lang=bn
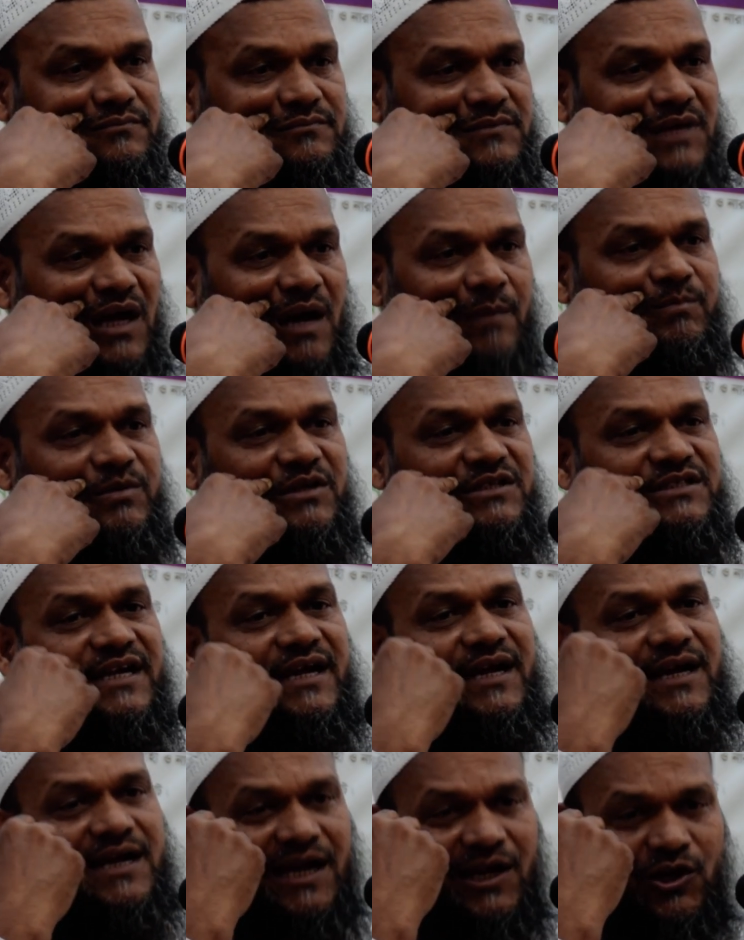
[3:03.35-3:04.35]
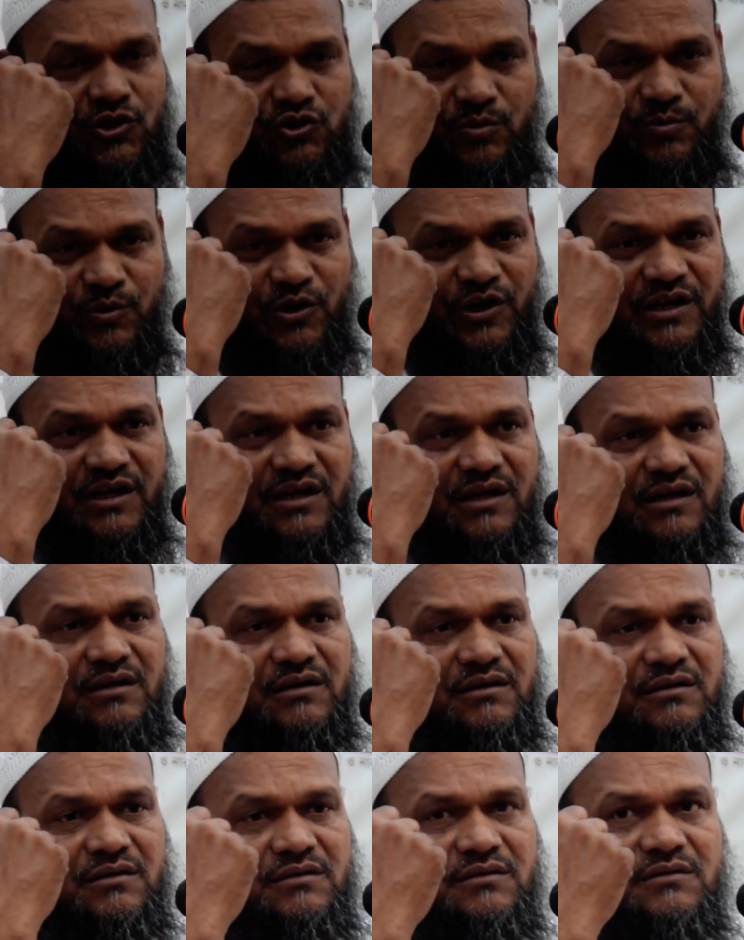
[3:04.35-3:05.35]
তা আপনি যে একা এত পড়েন না
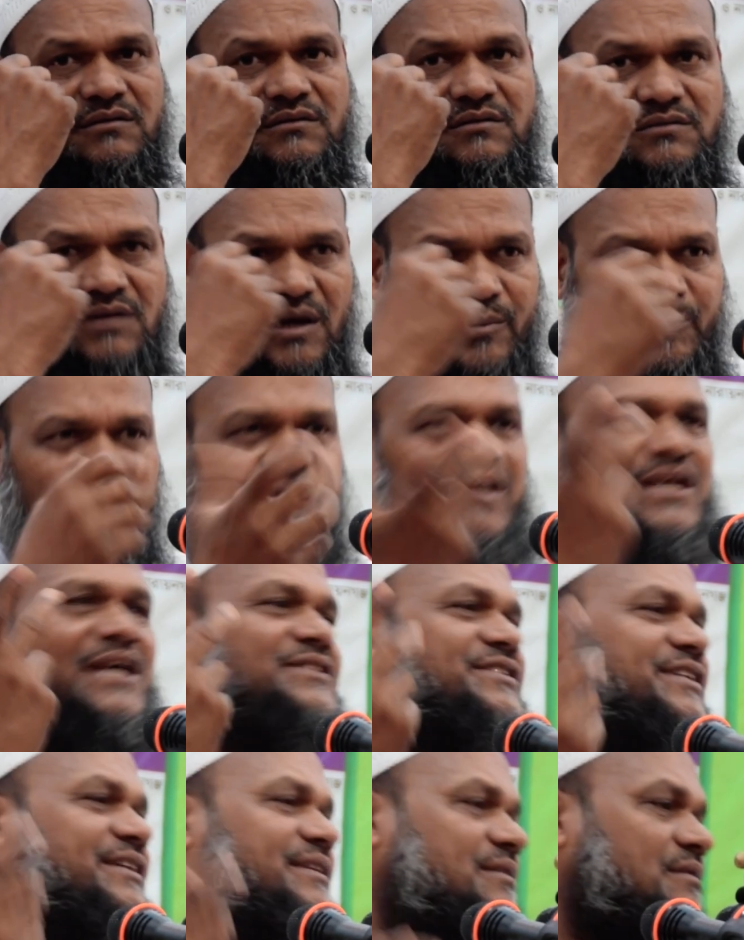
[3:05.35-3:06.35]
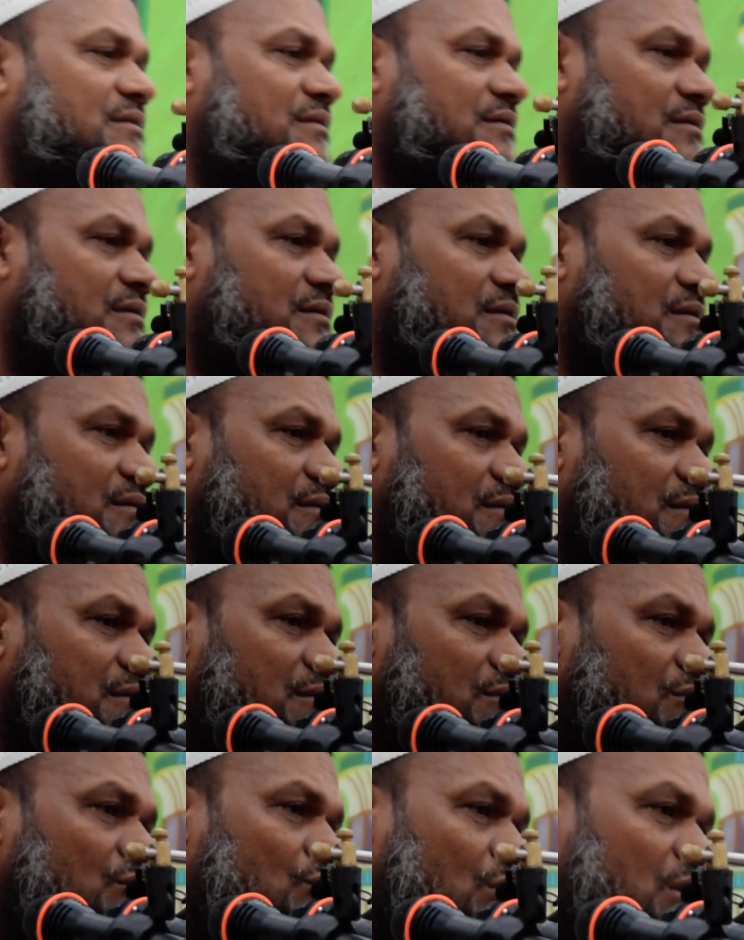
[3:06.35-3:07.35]
তো আপনি গেছেন
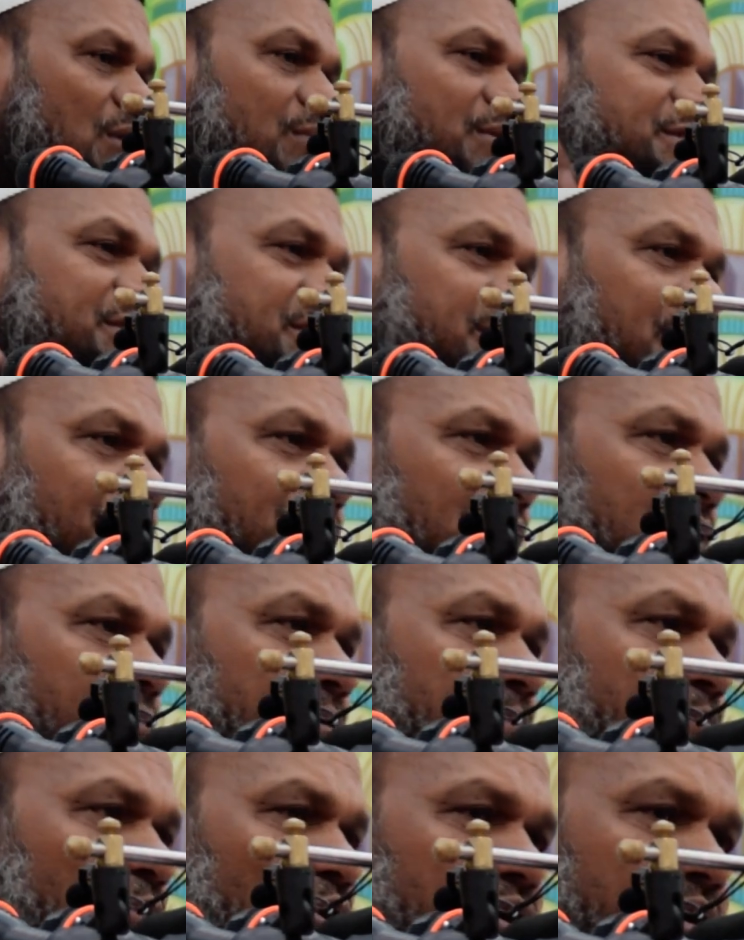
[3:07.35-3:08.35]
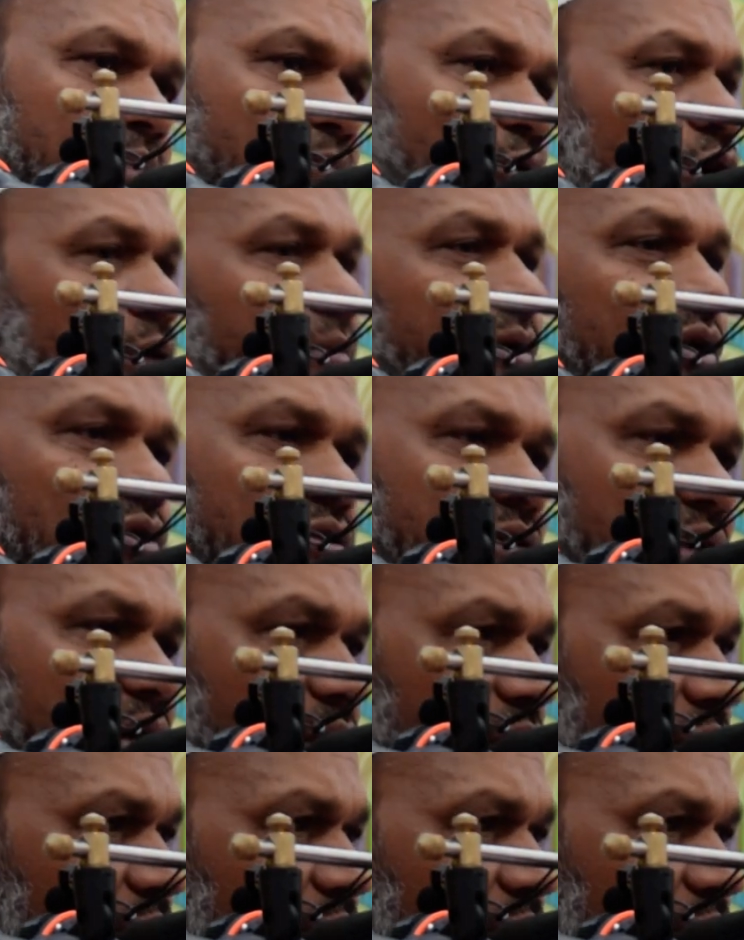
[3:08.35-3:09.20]
কোরআন মাজিদ আপনার বিপক্ষে বলবে কথা